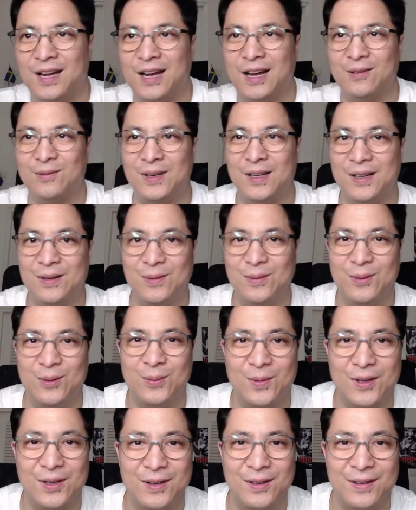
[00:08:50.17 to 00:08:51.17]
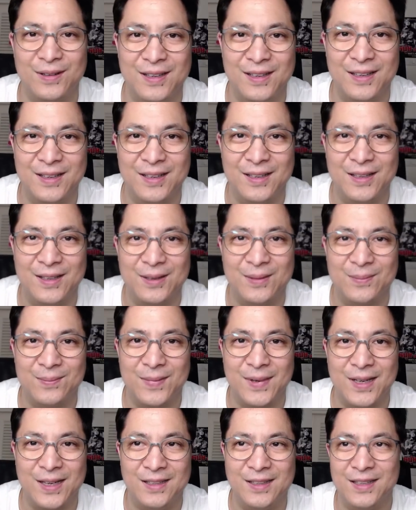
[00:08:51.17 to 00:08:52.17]
วนะ ผมก็ไป
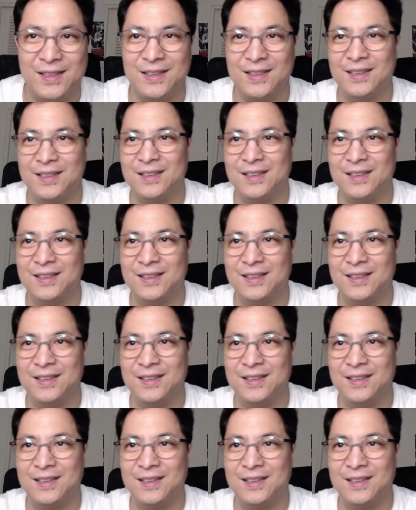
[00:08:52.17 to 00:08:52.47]
เรื่อยอย่างเงี้